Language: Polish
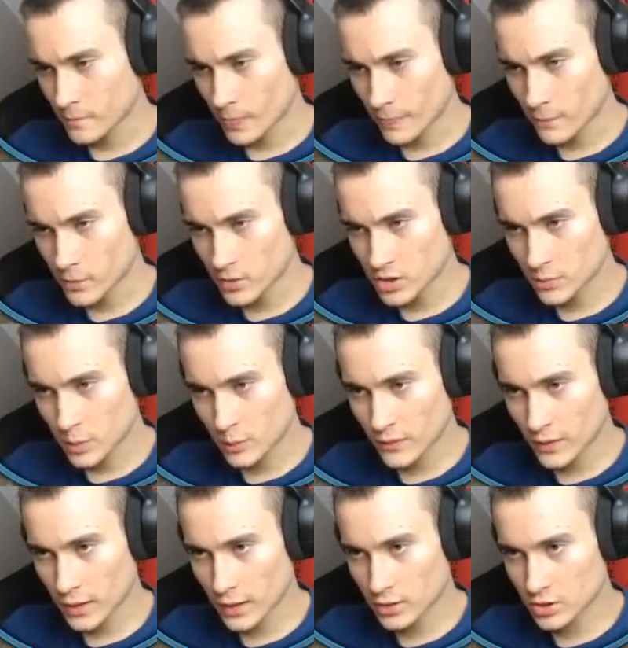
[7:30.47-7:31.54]
Bo będziemy
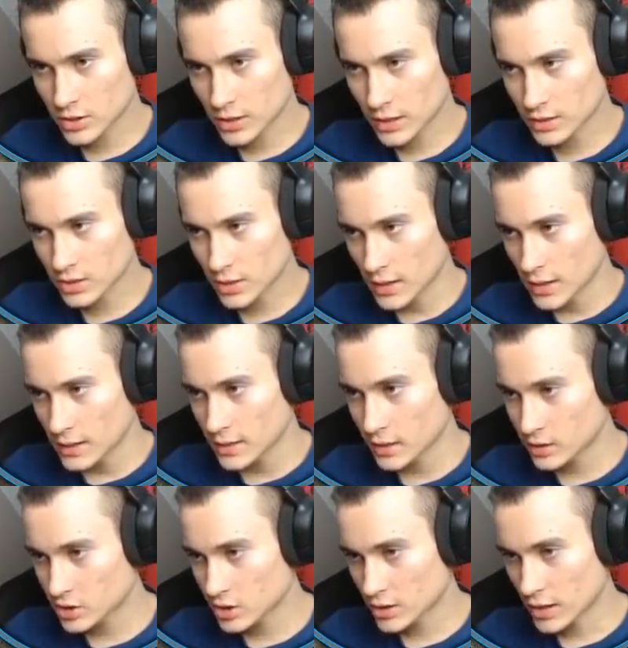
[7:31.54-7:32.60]
wjeżdżać,
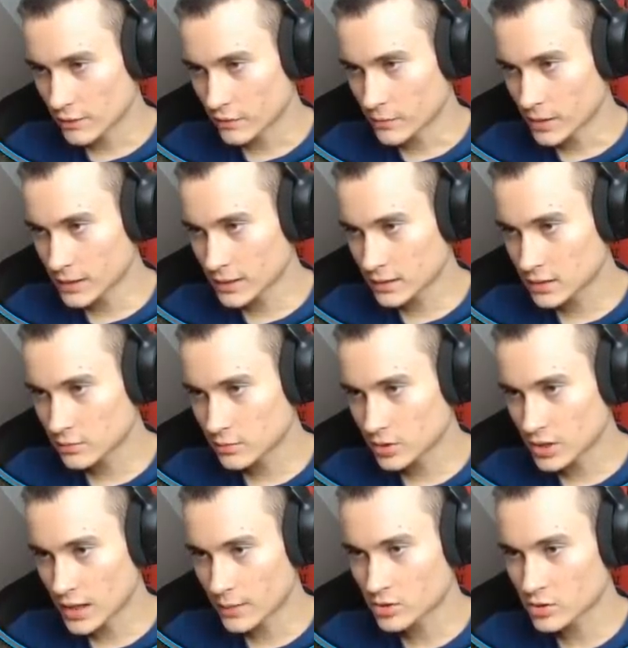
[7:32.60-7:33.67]
jeszcze nie wiem, ale tak sobie
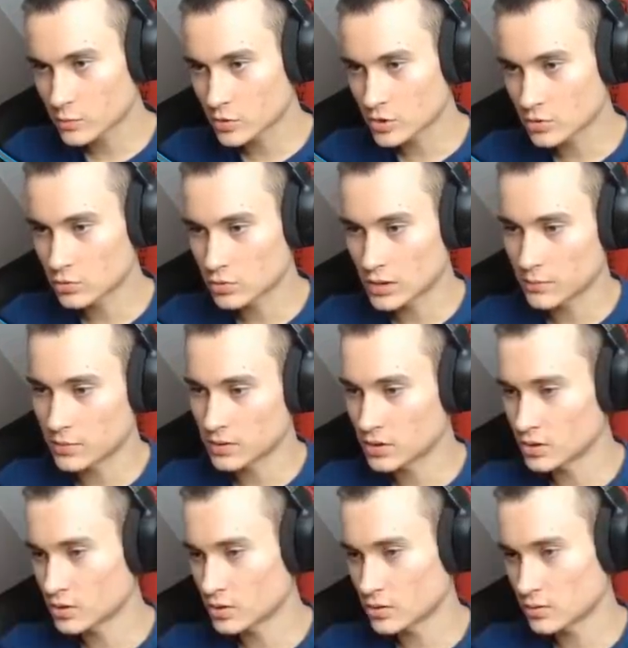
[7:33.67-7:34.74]
myślałem, że może tutaj by
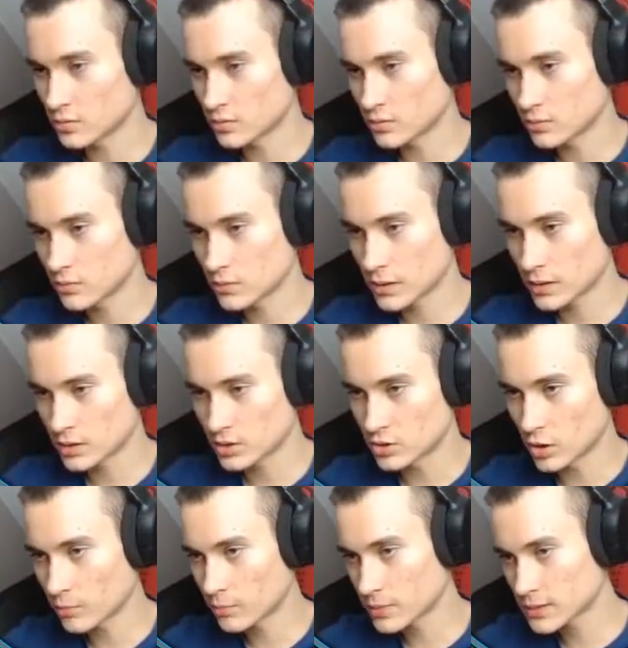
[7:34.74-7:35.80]
gdzieś jakiś
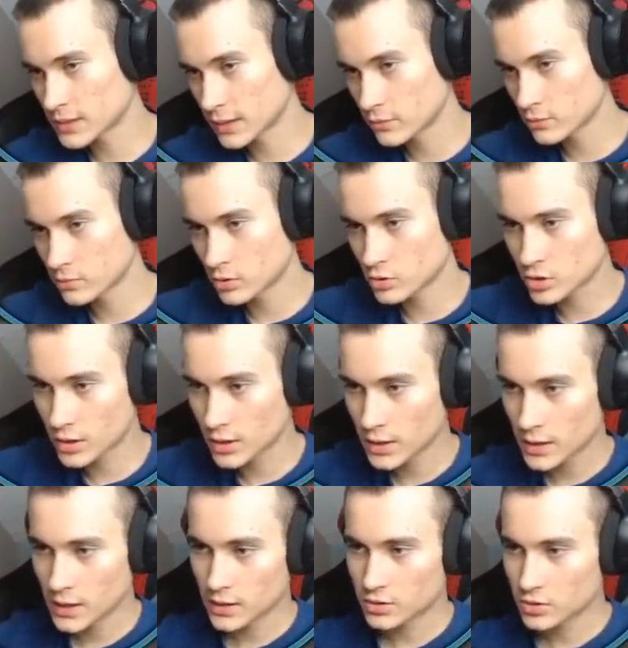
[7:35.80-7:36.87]
dom postawił może.
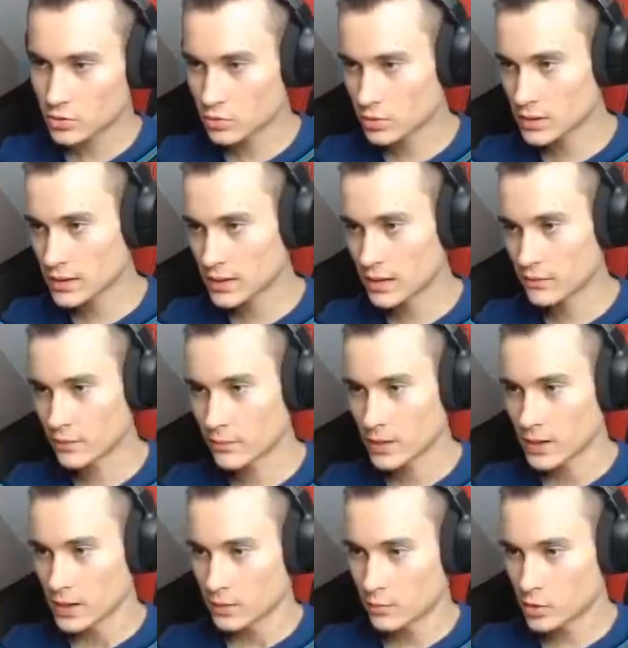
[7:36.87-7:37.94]
Kurde, nie wiem.
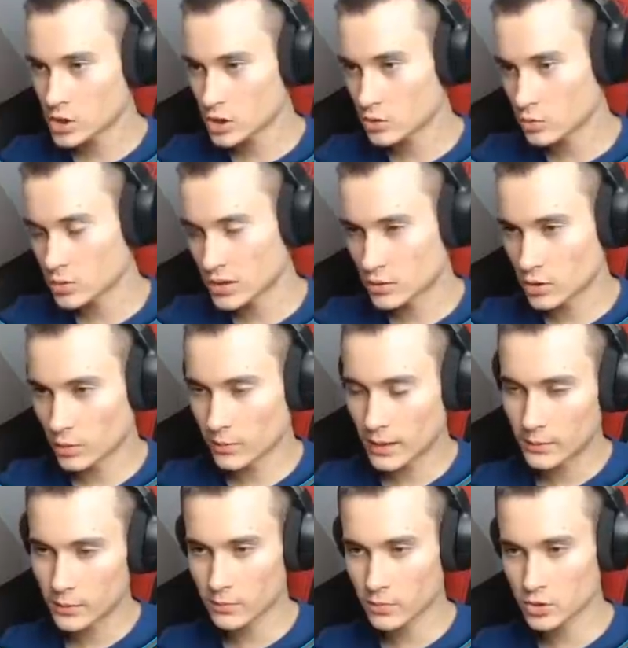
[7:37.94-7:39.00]
Może tutaj dom,
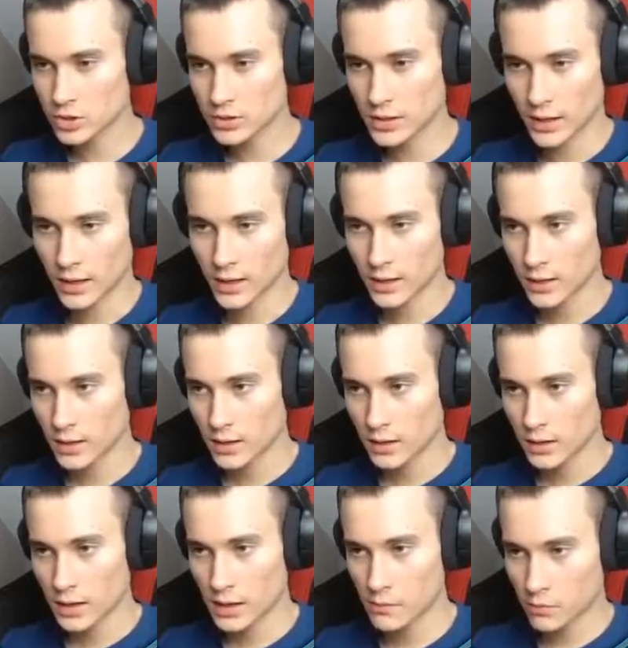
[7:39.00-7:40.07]
albo może nie.
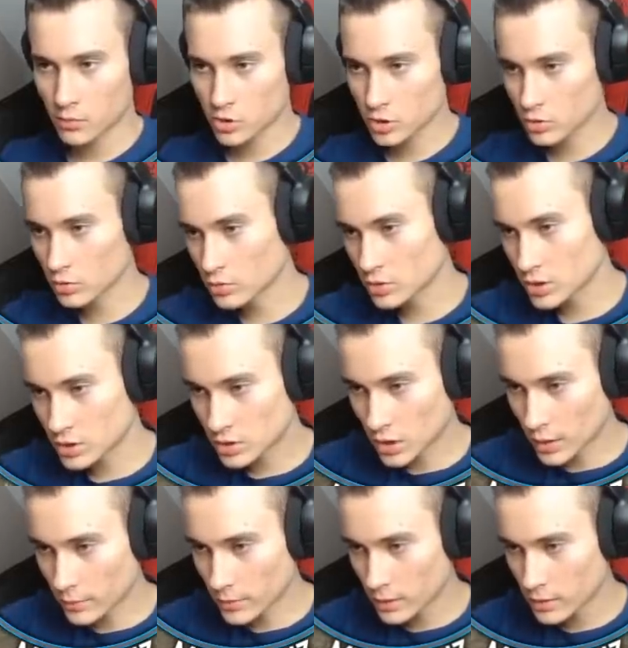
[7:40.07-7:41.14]
Albo może tu gdzieś dom.